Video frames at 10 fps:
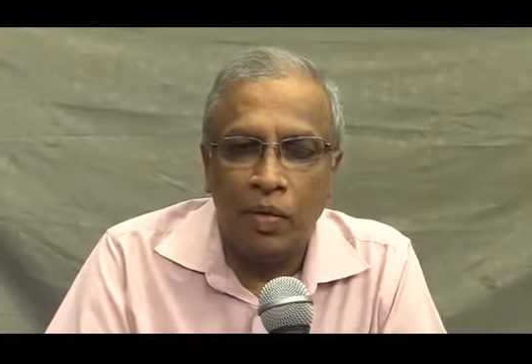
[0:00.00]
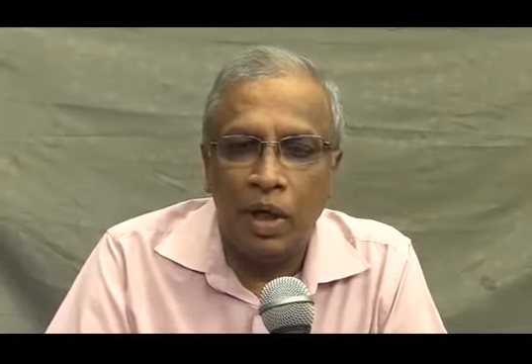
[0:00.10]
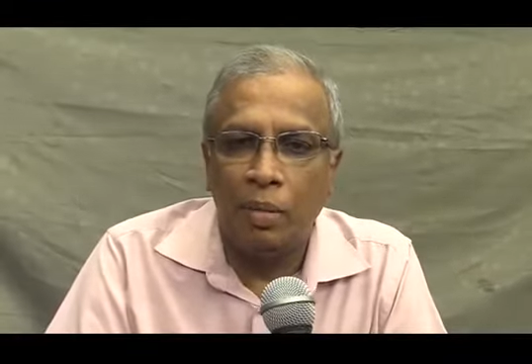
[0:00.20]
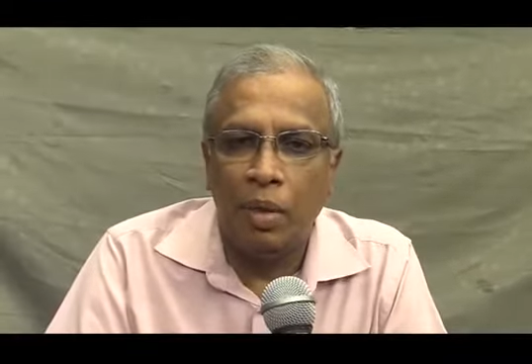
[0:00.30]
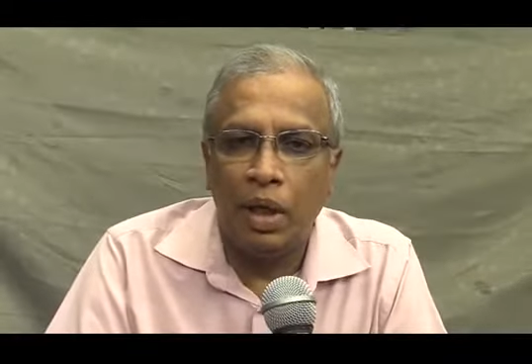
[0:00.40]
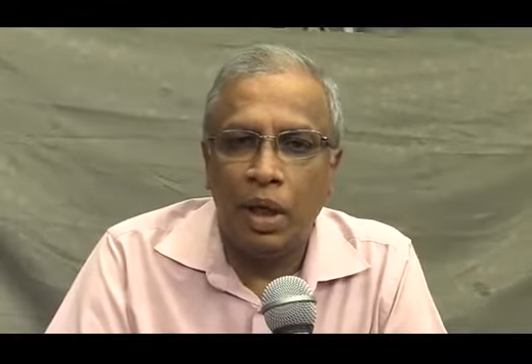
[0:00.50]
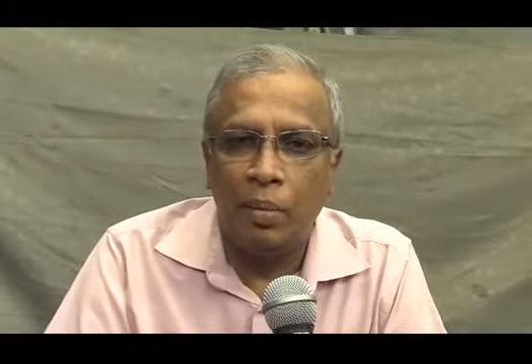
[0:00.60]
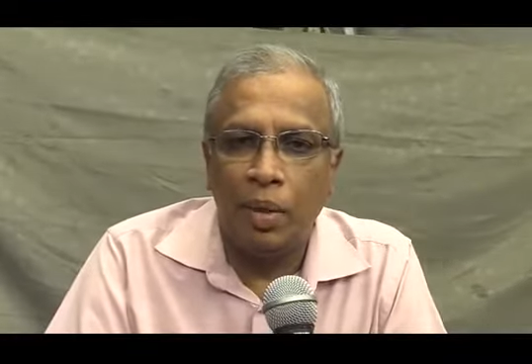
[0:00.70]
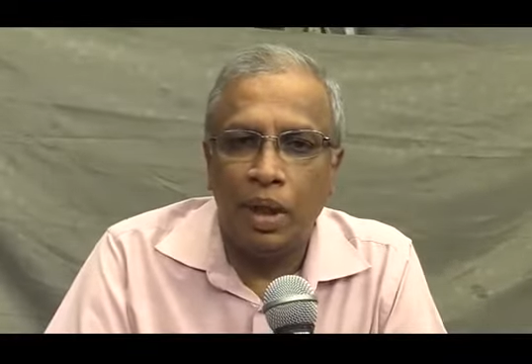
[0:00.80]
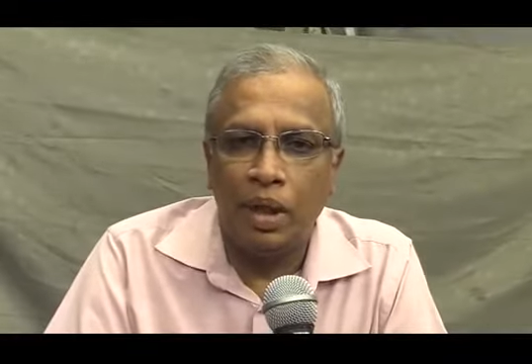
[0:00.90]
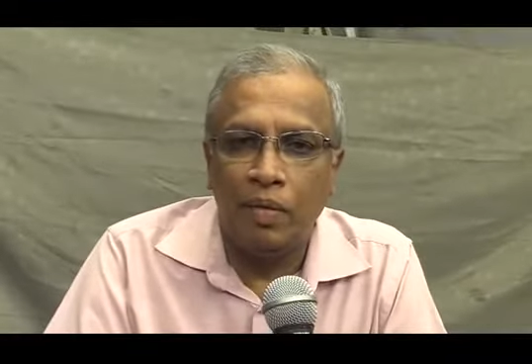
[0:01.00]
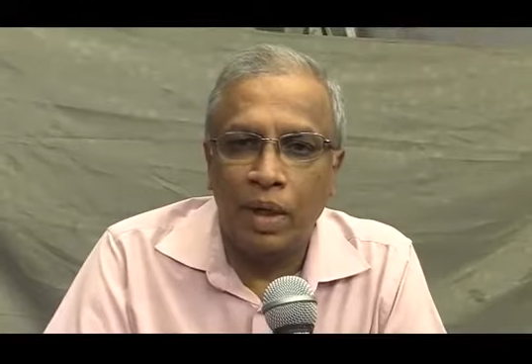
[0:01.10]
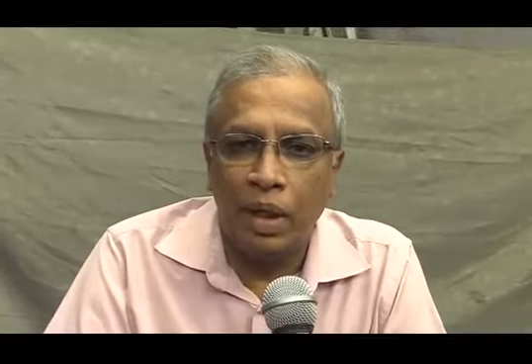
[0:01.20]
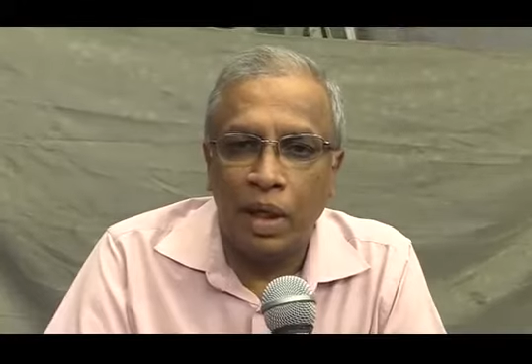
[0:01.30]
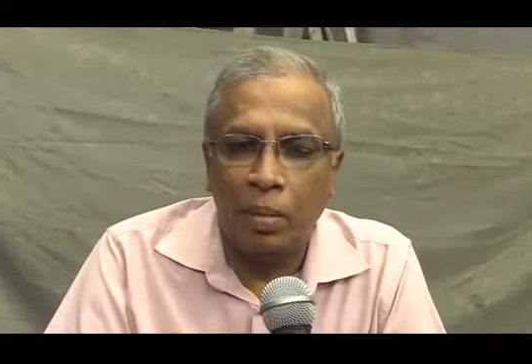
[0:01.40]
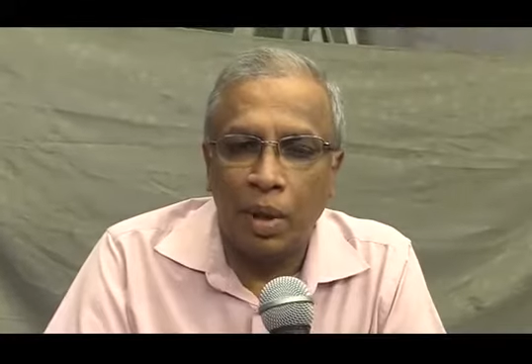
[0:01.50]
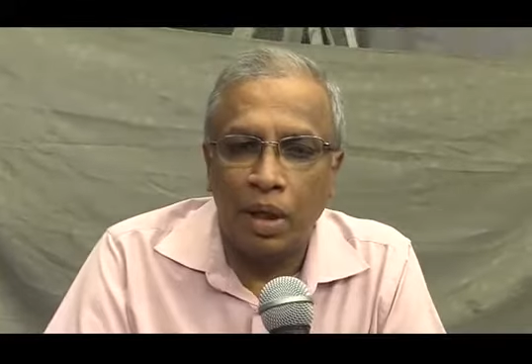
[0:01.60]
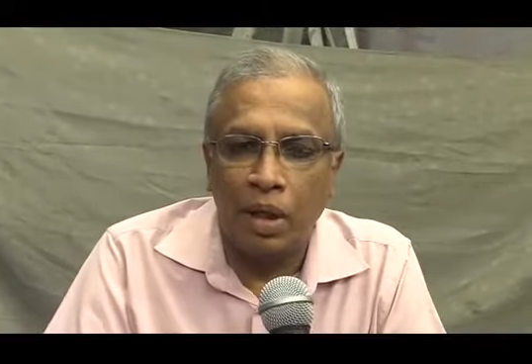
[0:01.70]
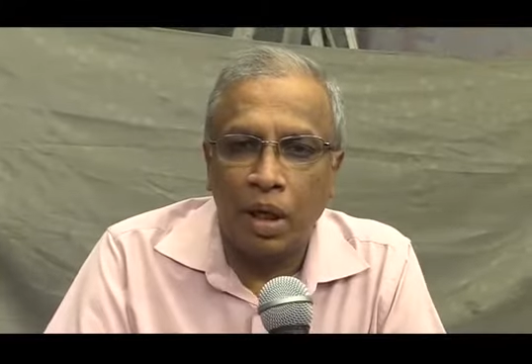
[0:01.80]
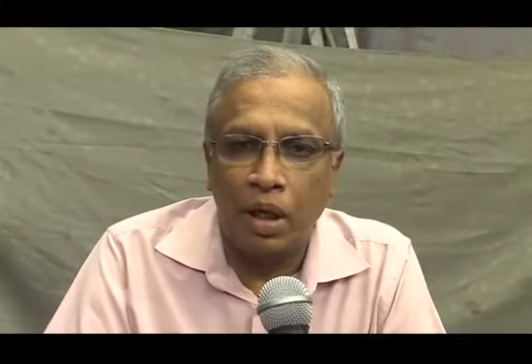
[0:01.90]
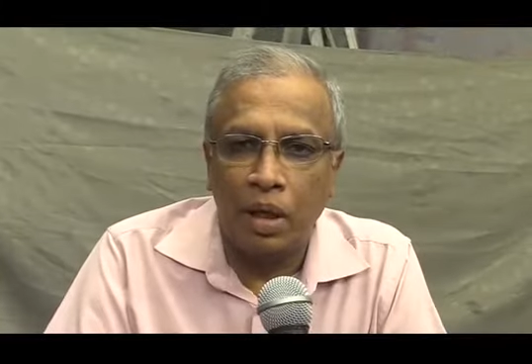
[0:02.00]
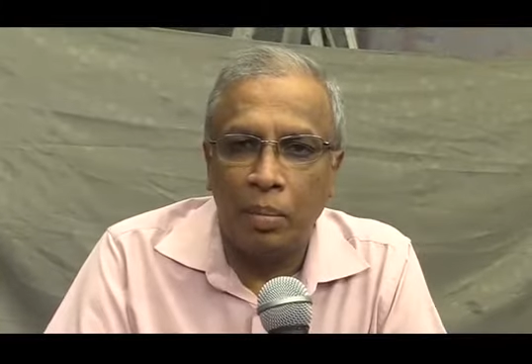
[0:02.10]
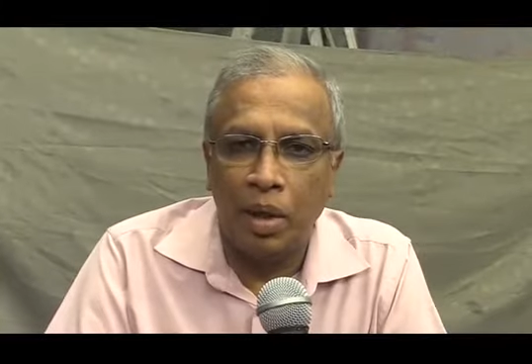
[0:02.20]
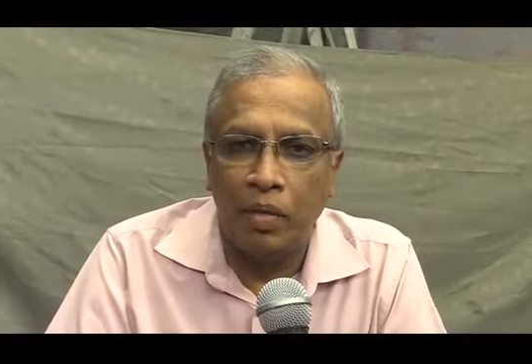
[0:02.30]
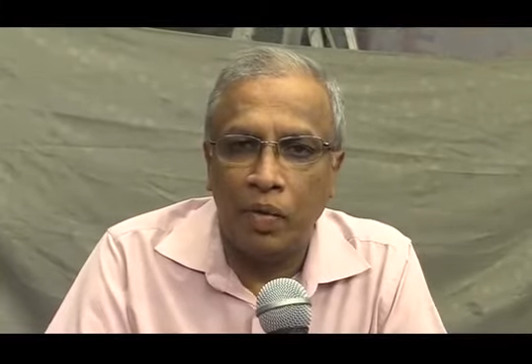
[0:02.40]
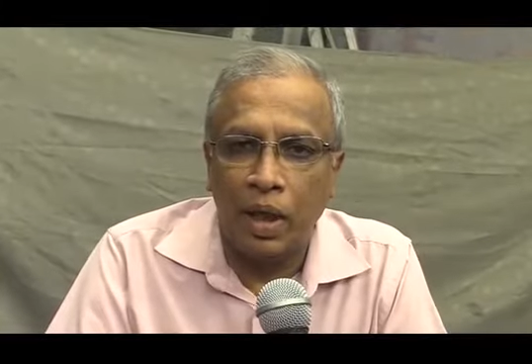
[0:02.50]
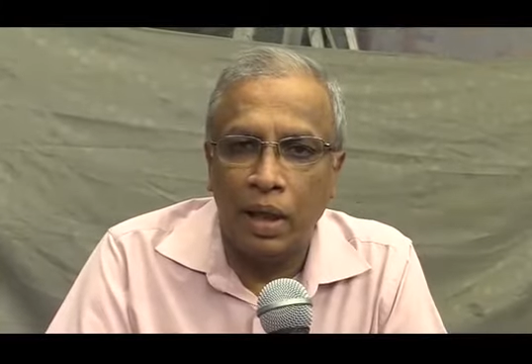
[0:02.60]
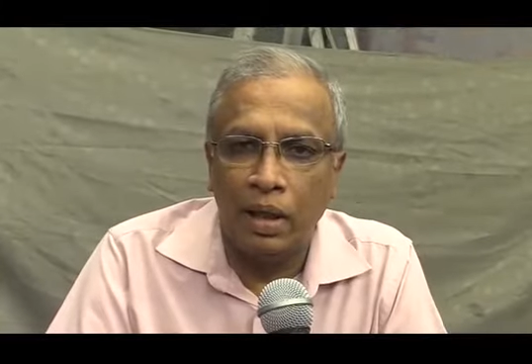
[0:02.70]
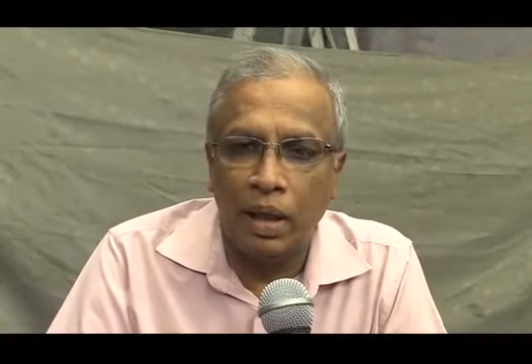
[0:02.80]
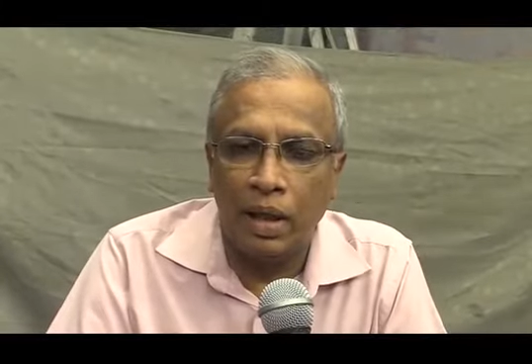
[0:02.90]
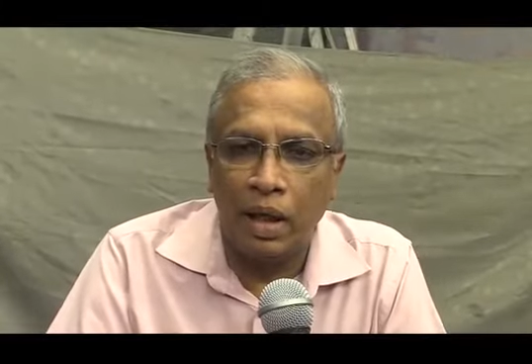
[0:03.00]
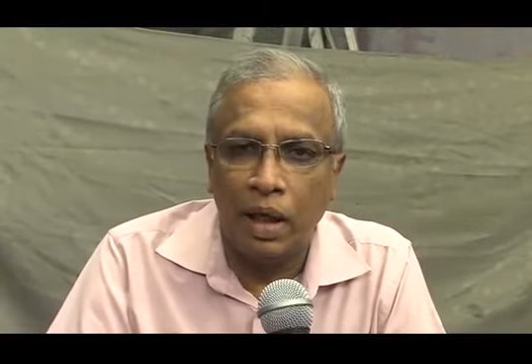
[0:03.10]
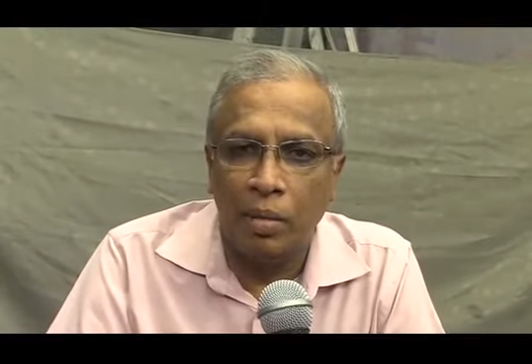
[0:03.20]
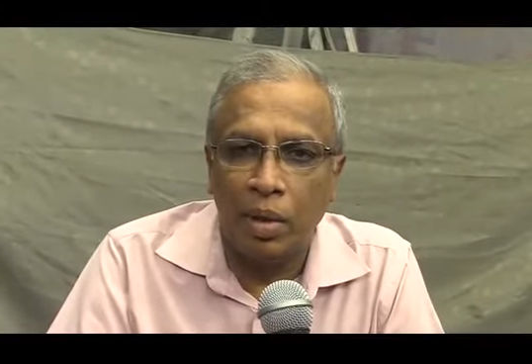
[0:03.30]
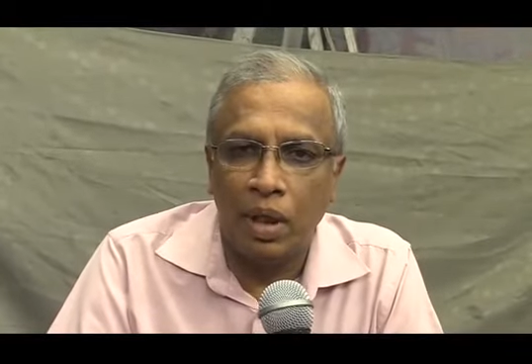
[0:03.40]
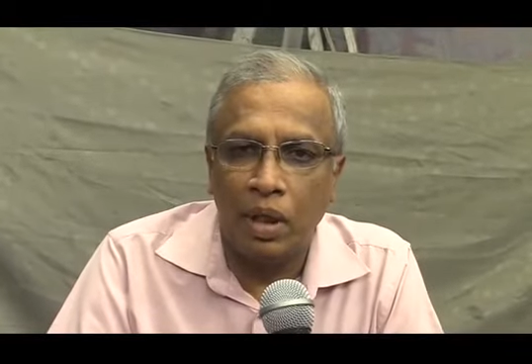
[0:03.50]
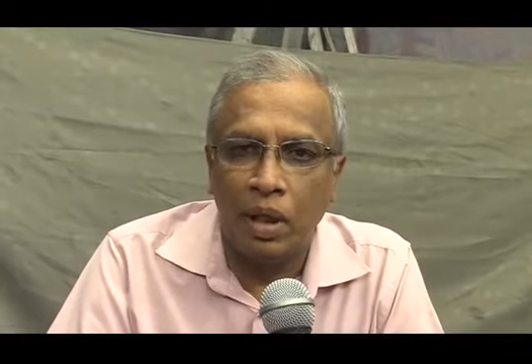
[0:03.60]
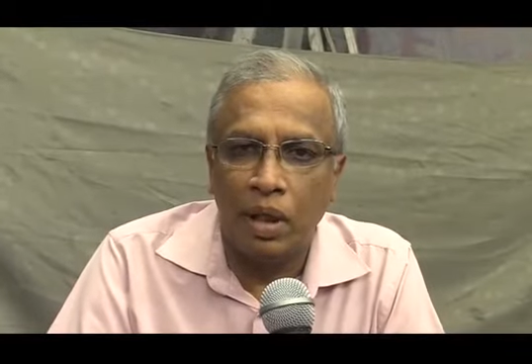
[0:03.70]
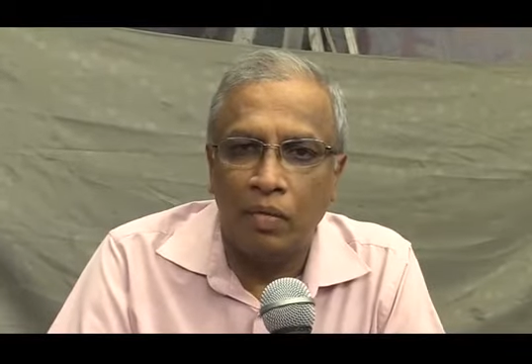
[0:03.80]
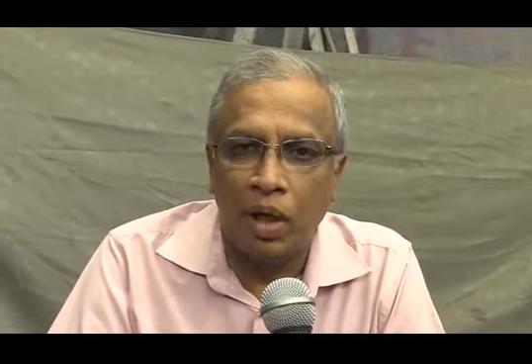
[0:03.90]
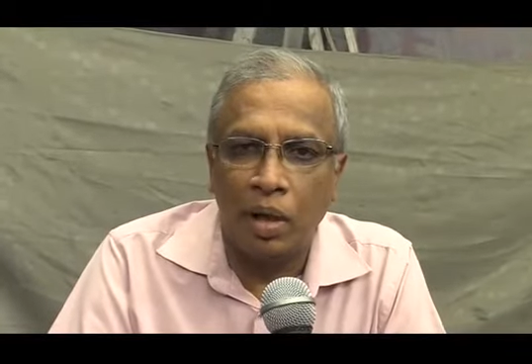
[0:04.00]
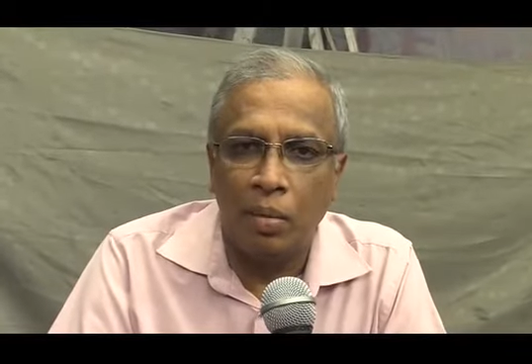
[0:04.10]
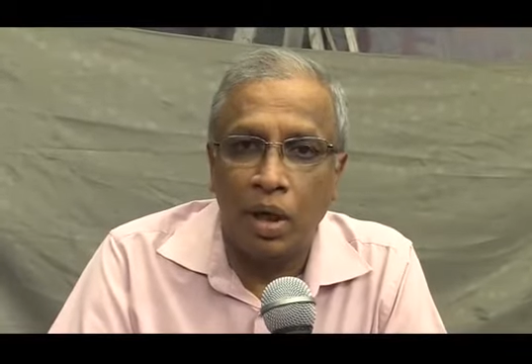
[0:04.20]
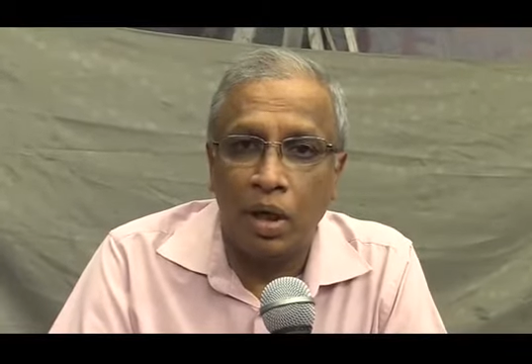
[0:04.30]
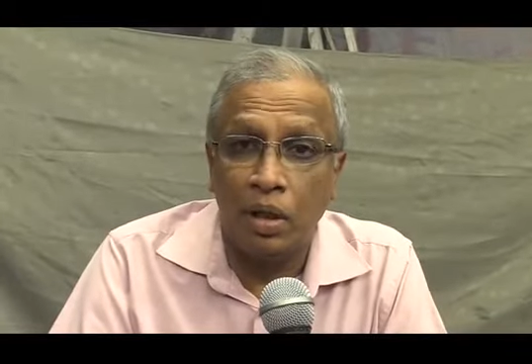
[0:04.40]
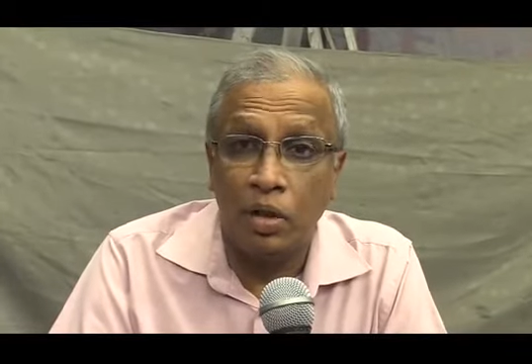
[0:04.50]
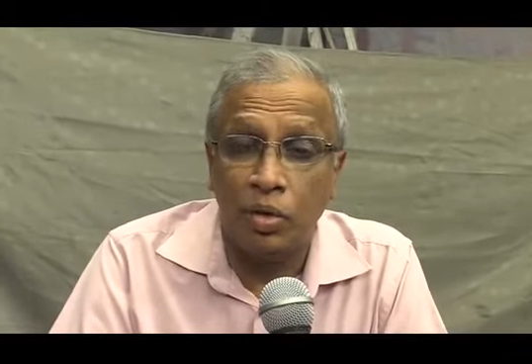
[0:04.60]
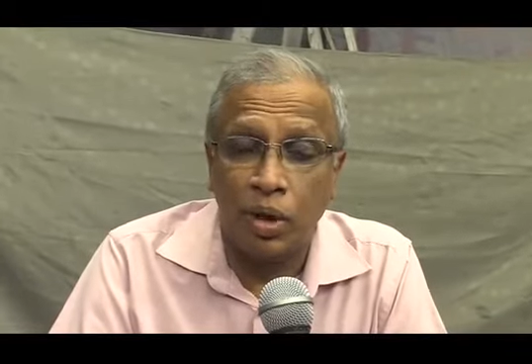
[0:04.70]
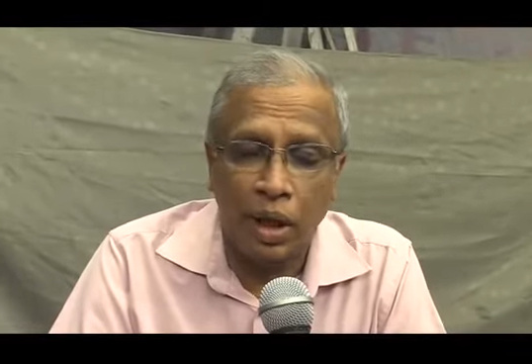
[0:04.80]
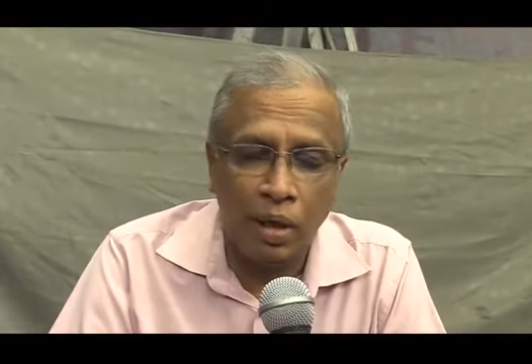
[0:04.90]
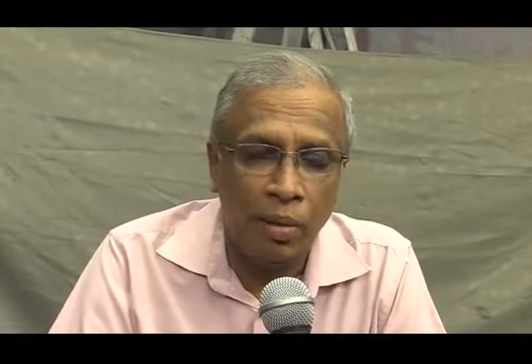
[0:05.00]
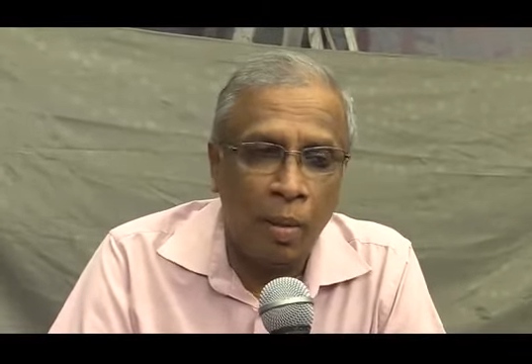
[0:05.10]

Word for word: வேண்டுமென்றே பிடித்து வைத்திருக்கப்பட்டிருக்கிறார்கள் என்ற விடயத்தை நான் நீதிமன்றத்துக்கு விளக்கமாக எடுத்து சொன்னேன்